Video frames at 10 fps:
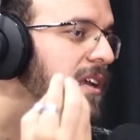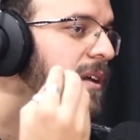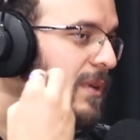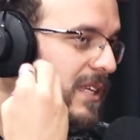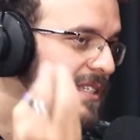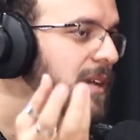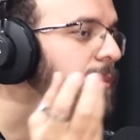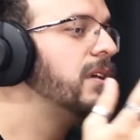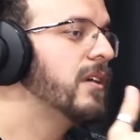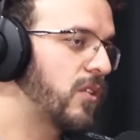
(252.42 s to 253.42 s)
Por
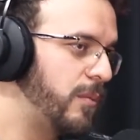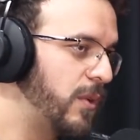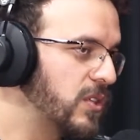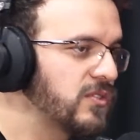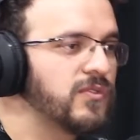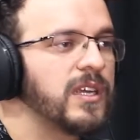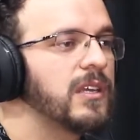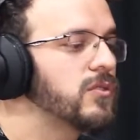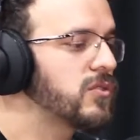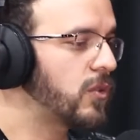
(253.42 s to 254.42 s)
exemplo, com meus
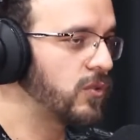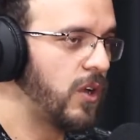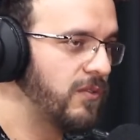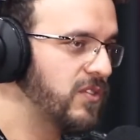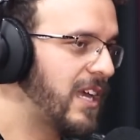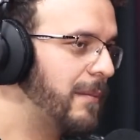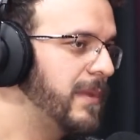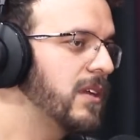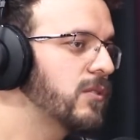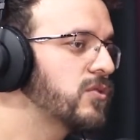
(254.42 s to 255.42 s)
filhos, com sim, novos sim,
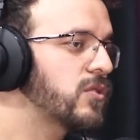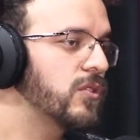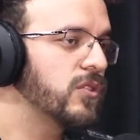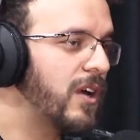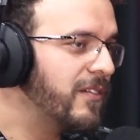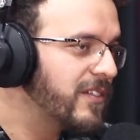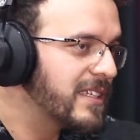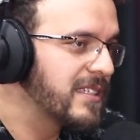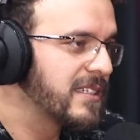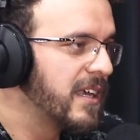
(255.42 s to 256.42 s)
amigos, com
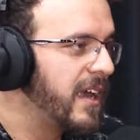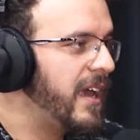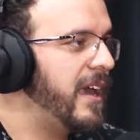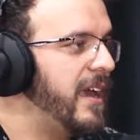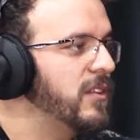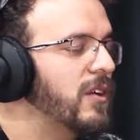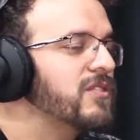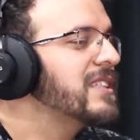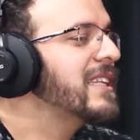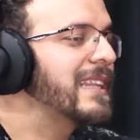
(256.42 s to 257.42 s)
novas, é,
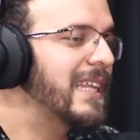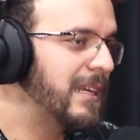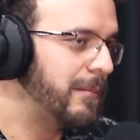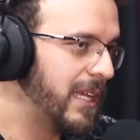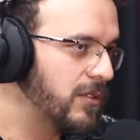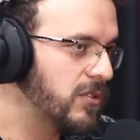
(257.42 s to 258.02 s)
novos entretenimentos.